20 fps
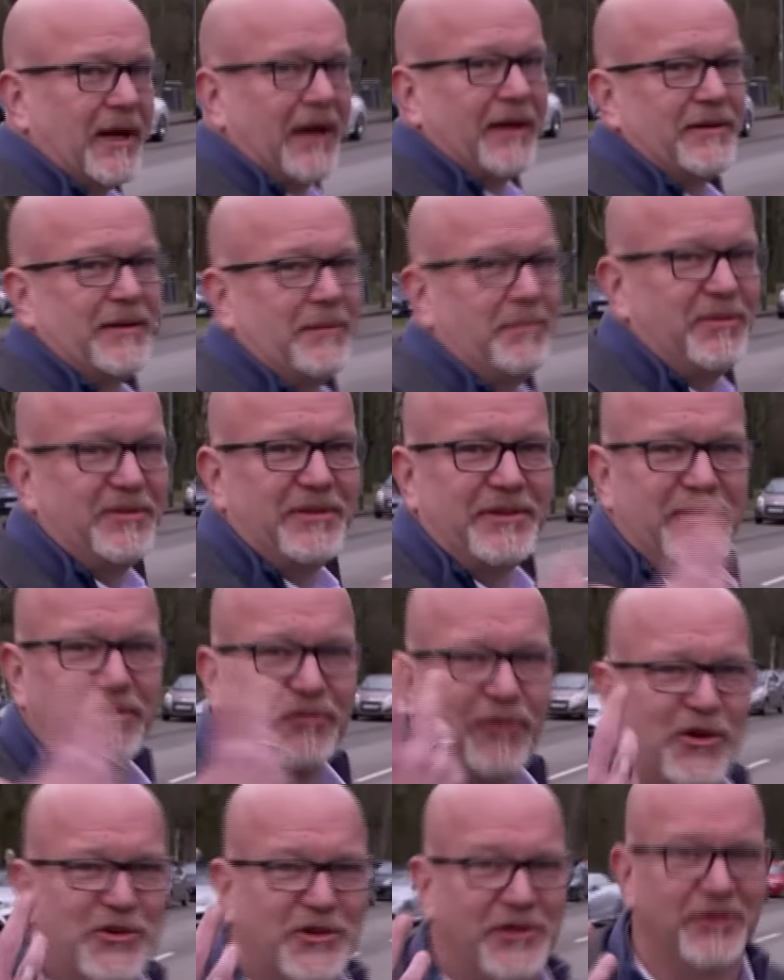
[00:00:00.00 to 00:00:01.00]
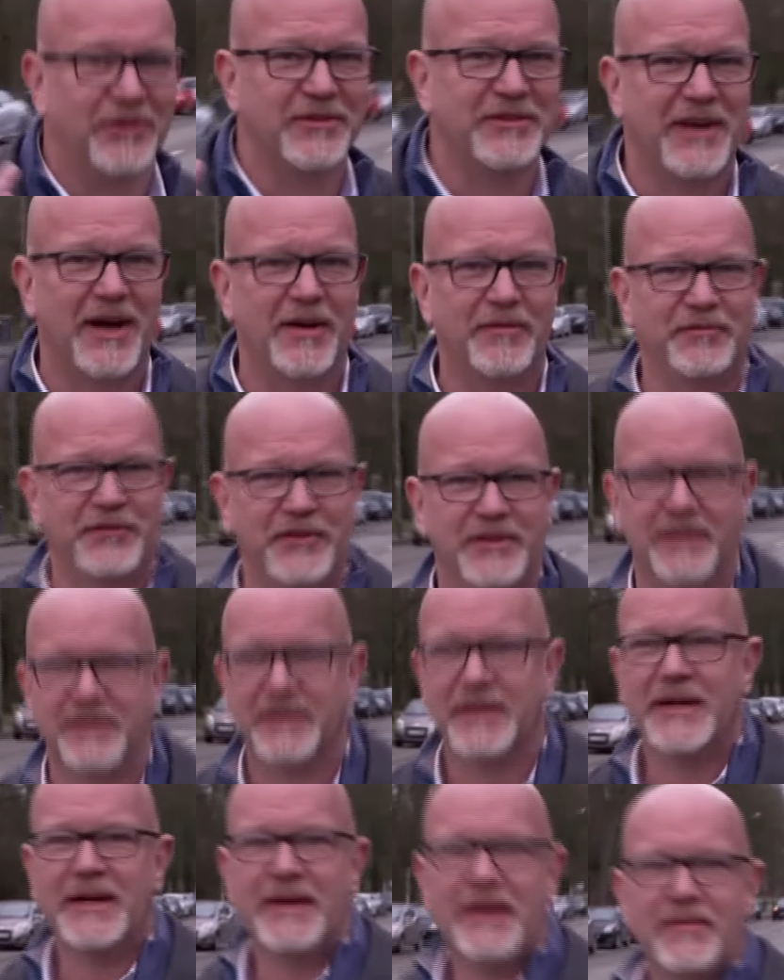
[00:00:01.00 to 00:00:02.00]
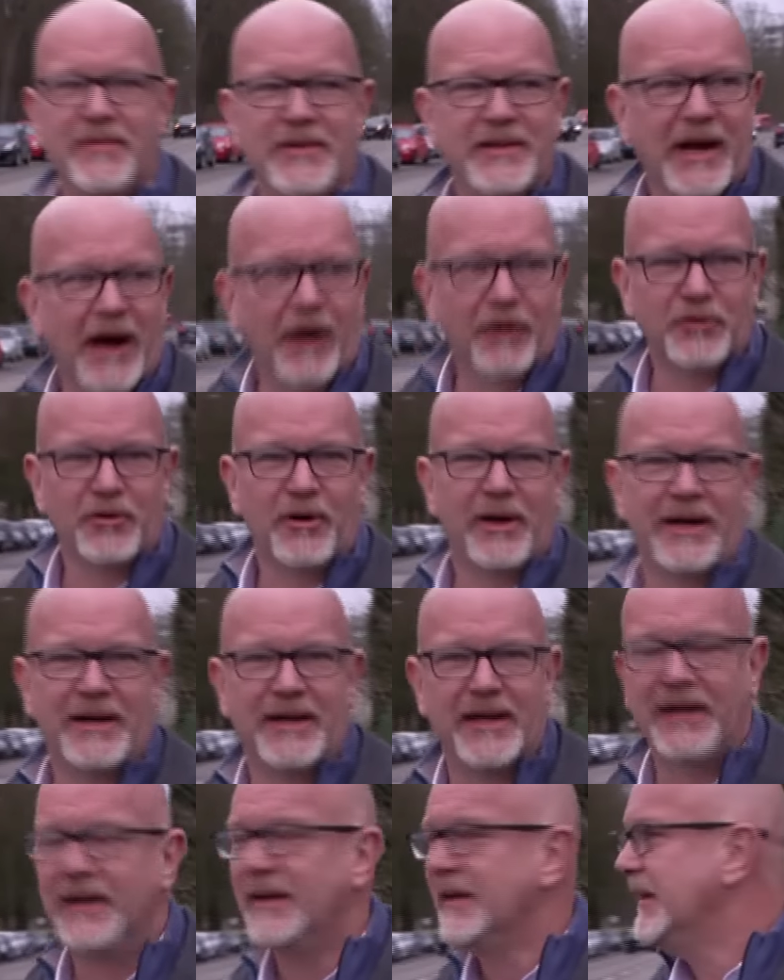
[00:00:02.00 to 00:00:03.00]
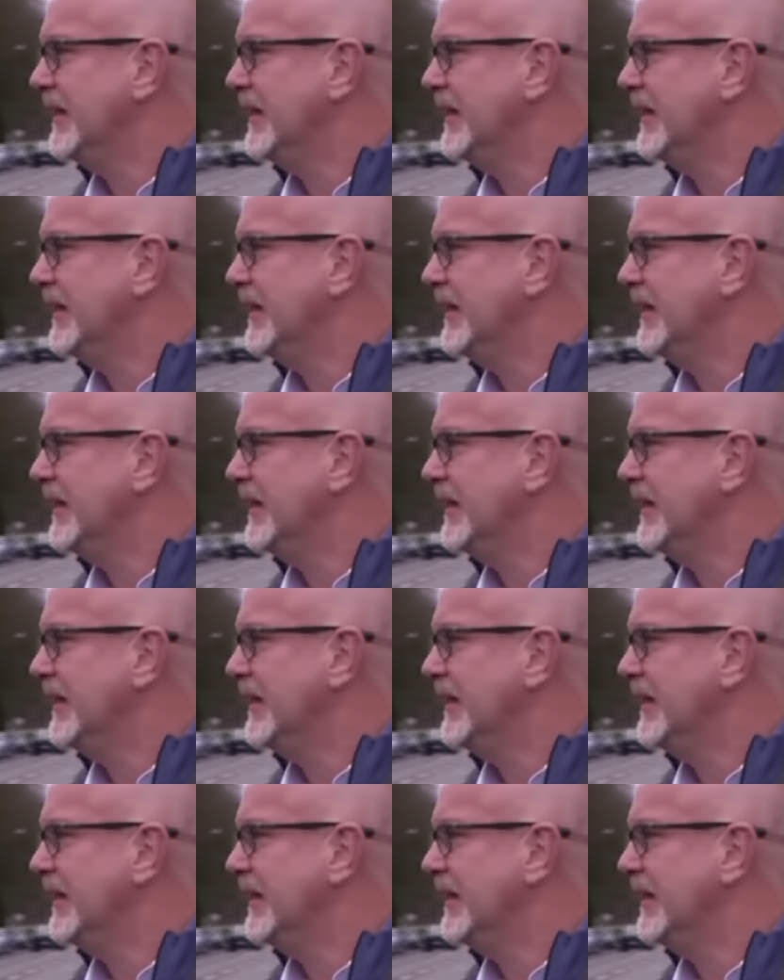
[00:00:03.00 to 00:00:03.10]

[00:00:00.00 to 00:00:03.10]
da die bisschen die Vorstellungskraft findet, wie ein Autohändler,